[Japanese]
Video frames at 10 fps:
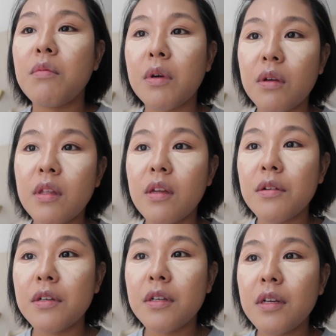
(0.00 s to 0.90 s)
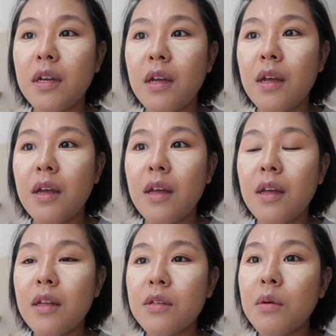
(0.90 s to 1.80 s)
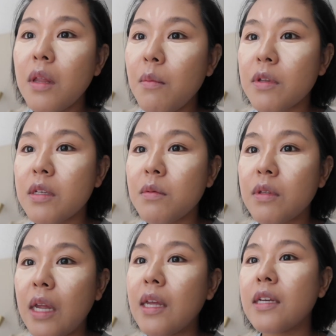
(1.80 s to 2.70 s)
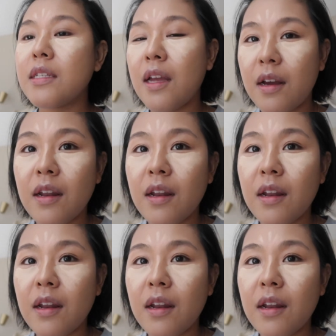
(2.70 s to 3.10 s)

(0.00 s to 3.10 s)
てうまくいってる。それでも自分何がしたい